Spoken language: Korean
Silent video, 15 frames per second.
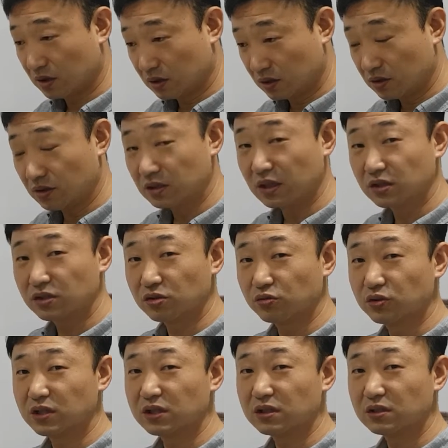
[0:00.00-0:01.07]
그저 나는
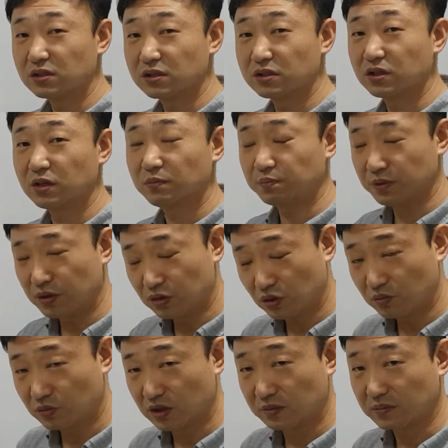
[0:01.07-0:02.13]
우리는 그저
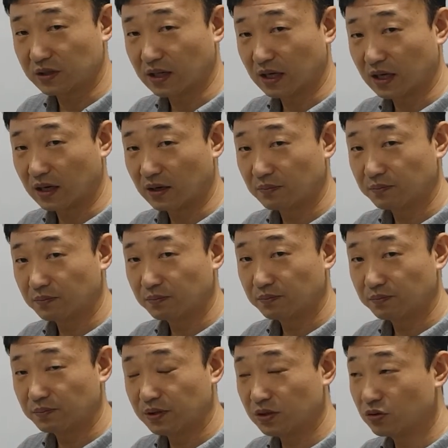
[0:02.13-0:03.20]
피조물입니다.
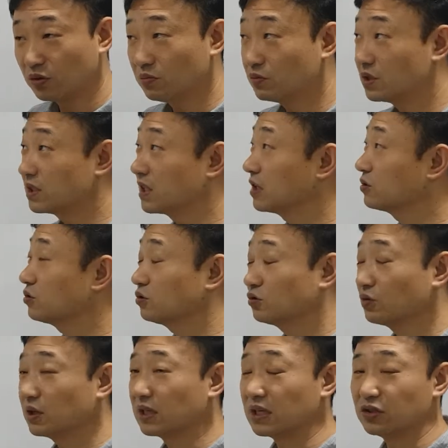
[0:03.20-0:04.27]
피조물이
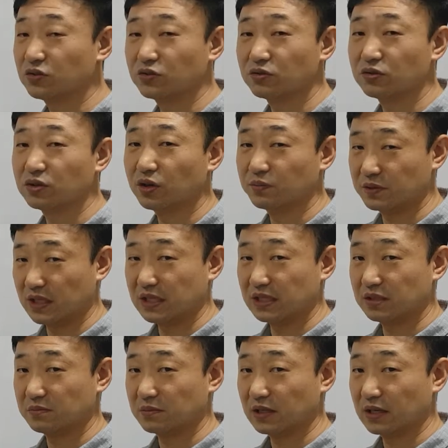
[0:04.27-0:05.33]
창조주가 될 수는 없지
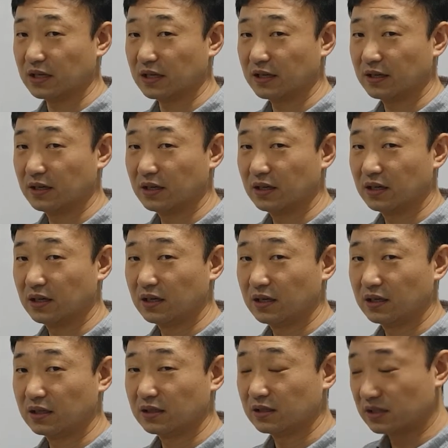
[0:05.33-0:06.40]
않습니까?
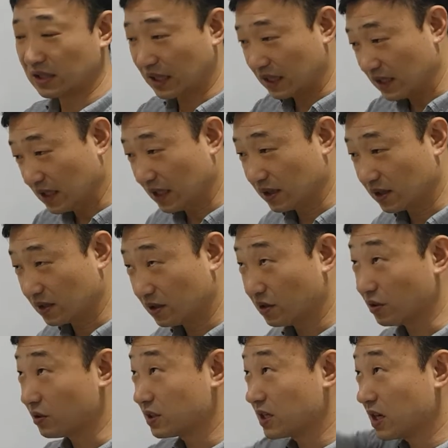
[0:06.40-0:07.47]
그 자리가 있는
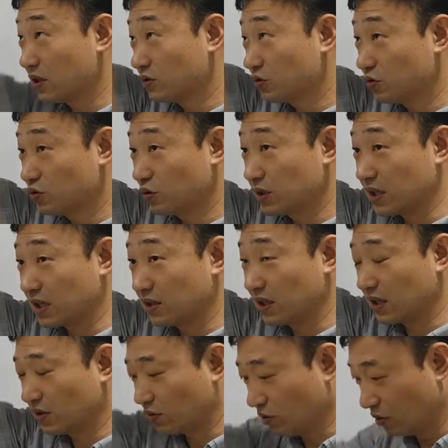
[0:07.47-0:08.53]
거예요. 창조주의 자리가
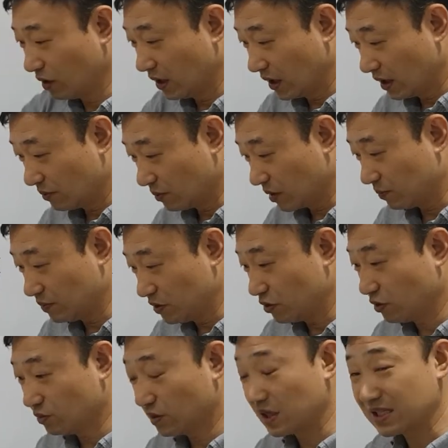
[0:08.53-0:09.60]
있고 뭐
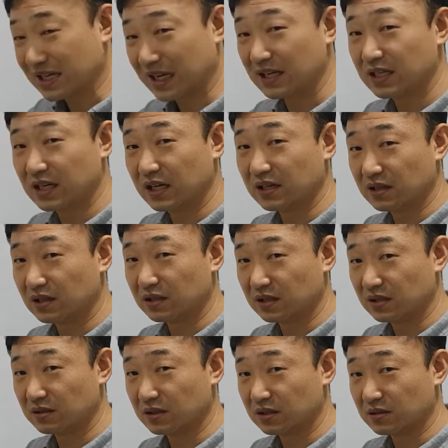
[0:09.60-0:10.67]
피조물의 자리가 이렇게
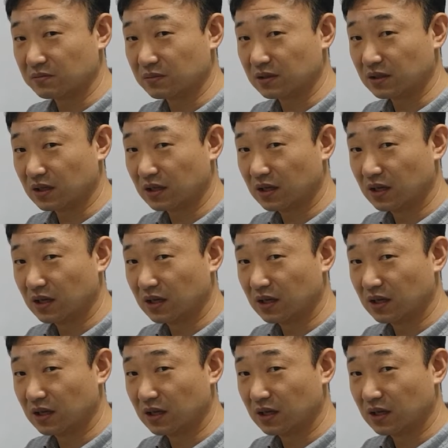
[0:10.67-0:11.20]
있는 것입니다.